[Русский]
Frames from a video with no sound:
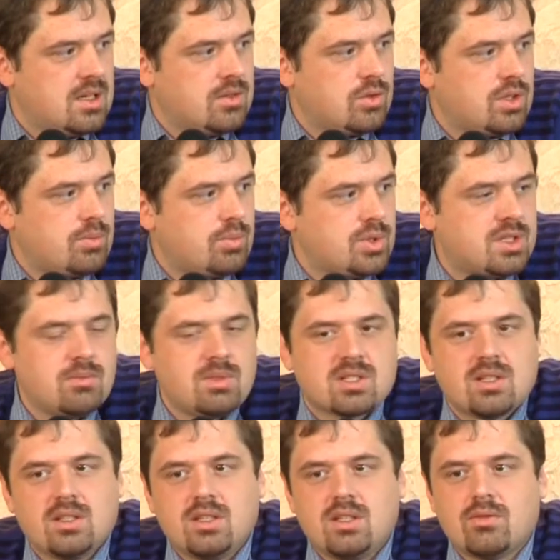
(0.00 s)
Ну, допустим,
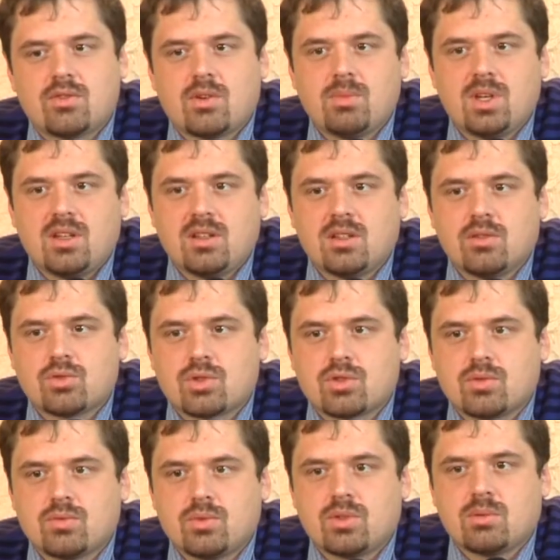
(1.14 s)
если они в Америке уже
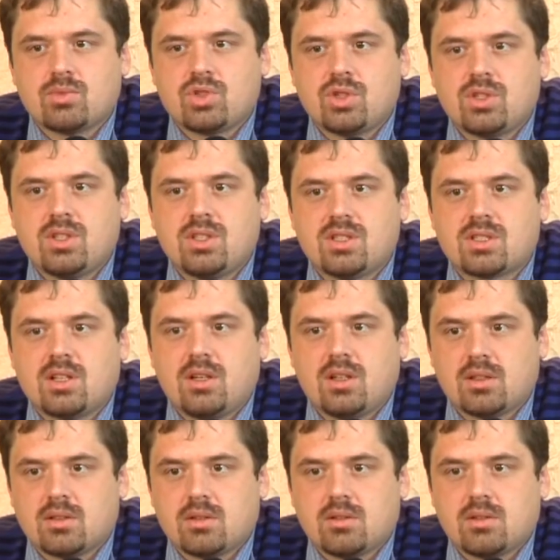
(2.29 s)
живут там 400
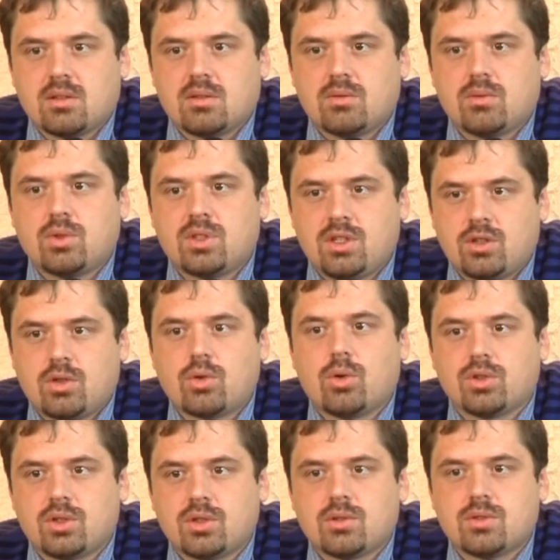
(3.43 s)
лет, вот их
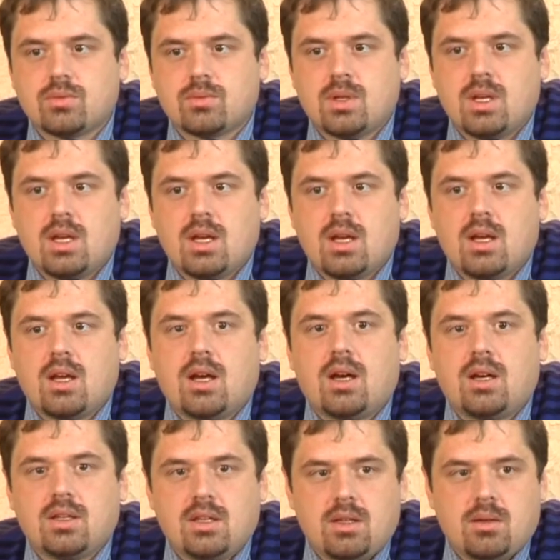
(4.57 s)
род,
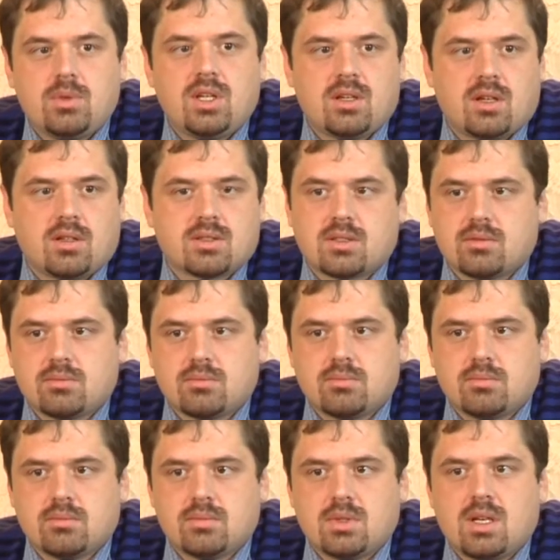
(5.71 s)
они американцы.
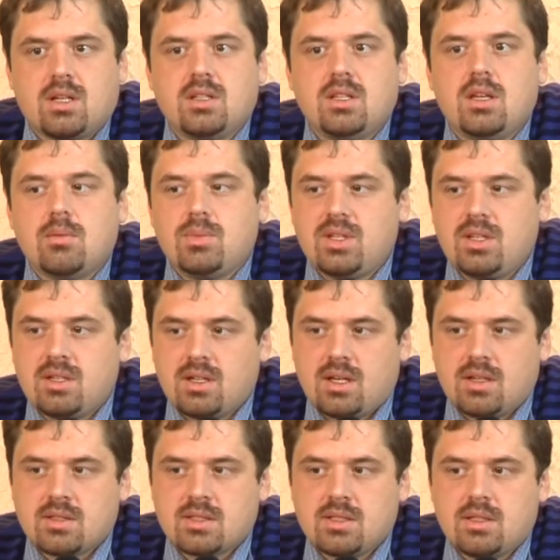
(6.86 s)
Они
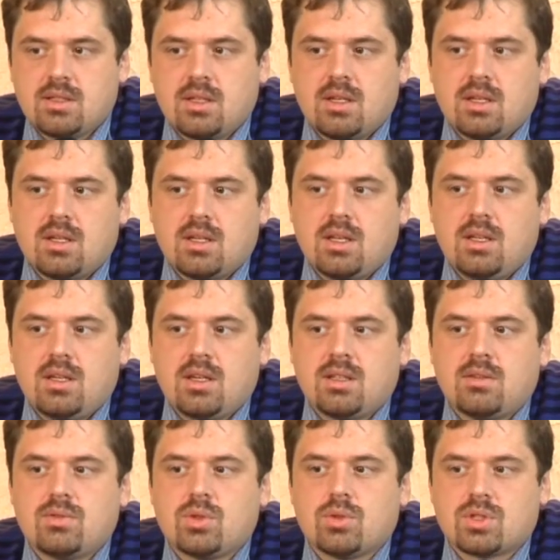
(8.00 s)
американцы, и
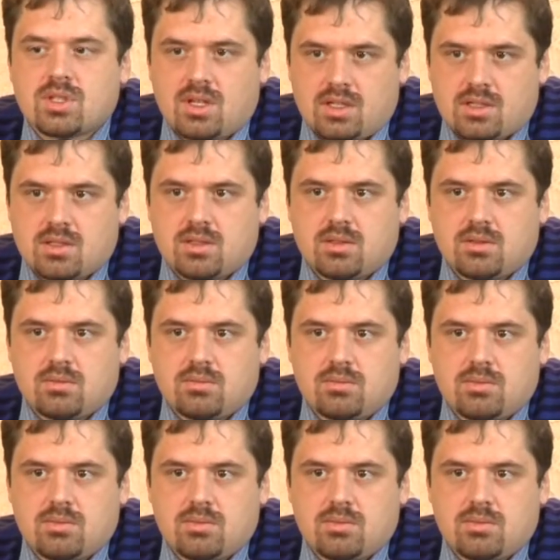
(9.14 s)
этим все сказано.